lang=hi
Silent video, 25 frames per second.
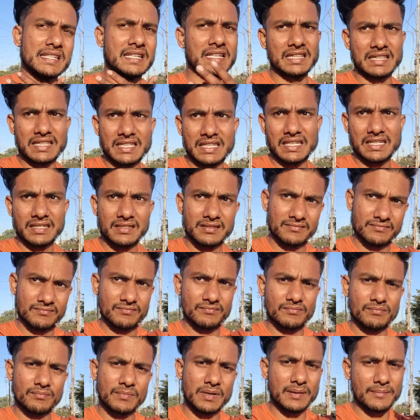से निकलते हैं
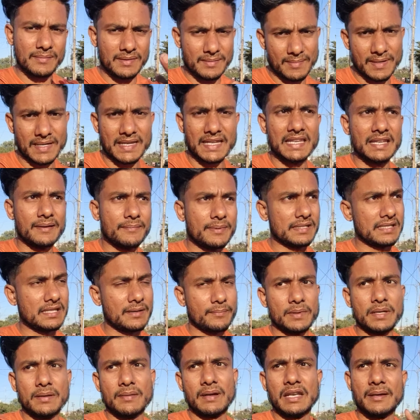मैकेनिक पास
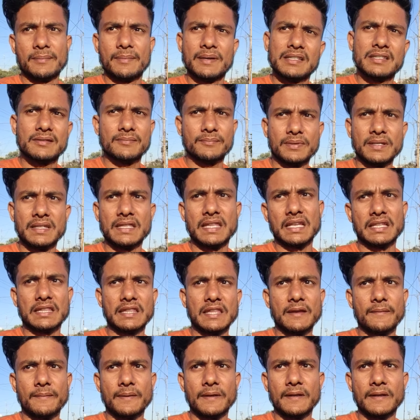अपने वाले के पास फिर देखते हैं